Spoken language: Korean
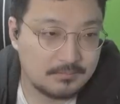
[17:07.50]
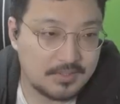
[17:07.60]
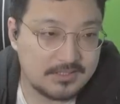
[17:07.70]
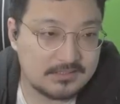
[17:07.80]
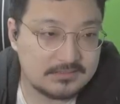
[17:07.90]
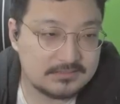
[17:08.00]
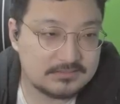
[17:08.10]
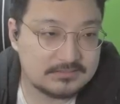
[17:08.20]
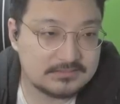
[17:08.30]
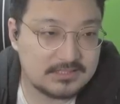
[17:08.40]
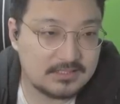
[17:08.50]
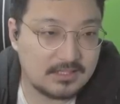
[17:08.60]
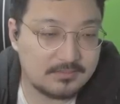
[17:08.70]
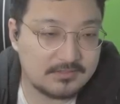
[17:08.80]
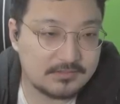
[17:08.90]
파랑새
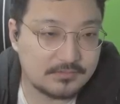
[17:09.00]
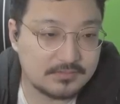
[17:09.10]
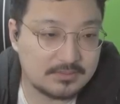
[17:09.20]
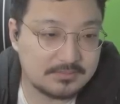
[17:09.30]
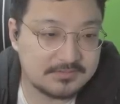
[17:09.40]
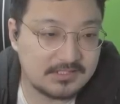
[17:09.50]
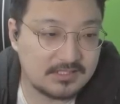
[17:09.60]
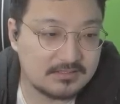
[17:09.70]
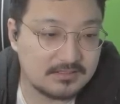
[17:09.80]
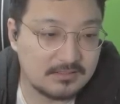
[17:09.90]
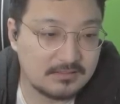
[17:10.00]
앱에서 농담하면 생기는 애야?